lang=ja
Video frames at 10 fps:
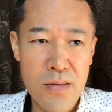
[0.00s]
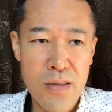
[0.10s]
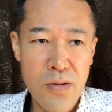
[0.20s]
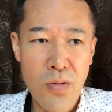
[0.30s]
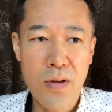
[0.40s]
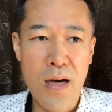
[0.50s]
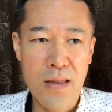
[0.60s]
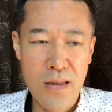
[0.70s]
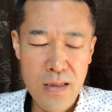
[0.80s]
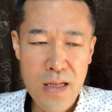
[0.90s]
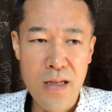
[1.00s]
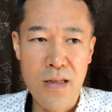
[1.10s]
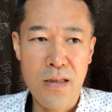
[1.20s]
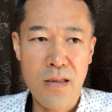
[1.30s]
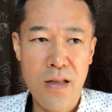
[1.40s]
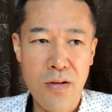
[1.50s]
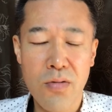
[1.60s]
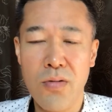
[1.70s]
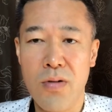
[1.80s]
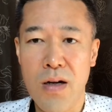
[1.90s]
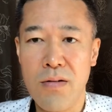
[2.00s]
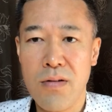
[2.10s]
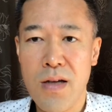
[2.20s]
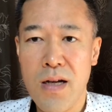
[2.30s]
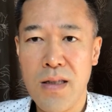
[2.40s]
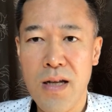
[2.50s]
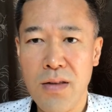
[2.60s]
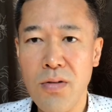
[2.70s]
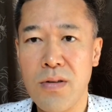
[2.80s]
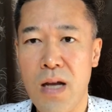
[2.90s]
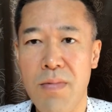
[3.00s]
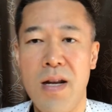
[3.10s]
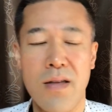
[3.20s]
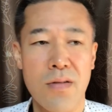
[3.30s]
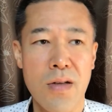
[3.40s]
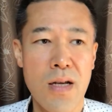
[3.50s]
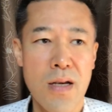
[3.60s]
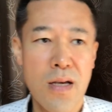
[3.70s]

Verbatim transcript: 人と会ってっていうお金の使い方だとダメなんですよね。